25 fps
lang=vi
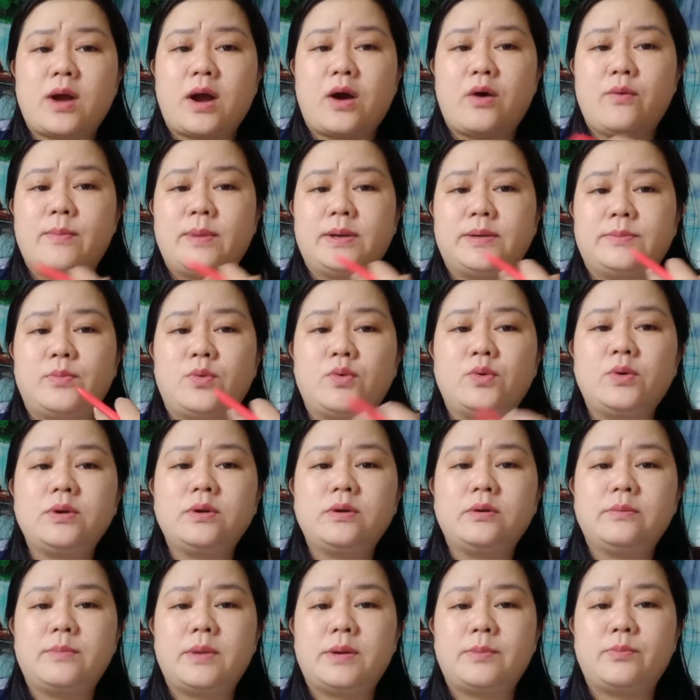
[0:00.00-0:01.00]
cầu mình
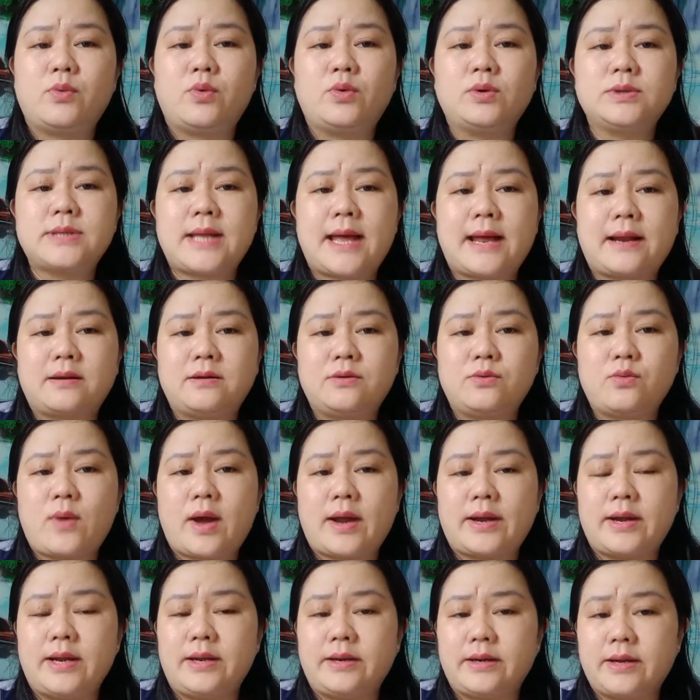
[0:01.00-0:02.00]
muốn mình muốn sang nước
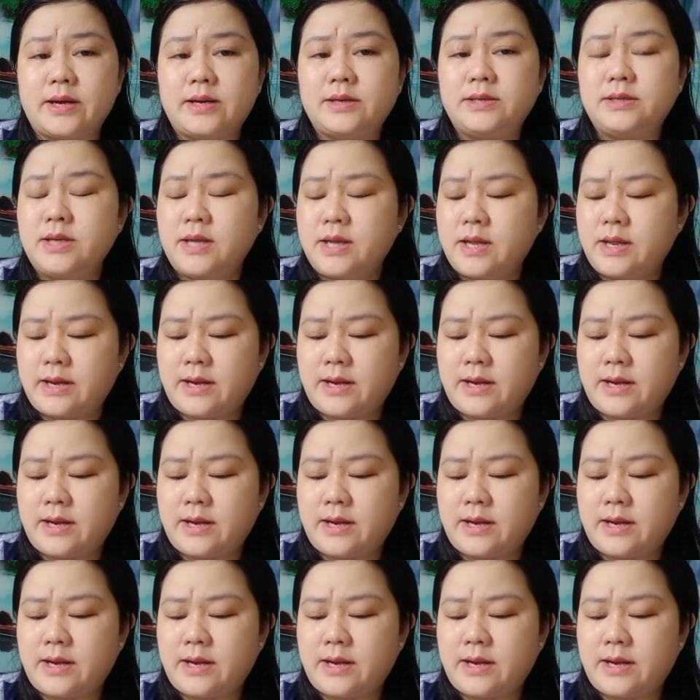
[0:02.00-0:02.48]
ngoài định cư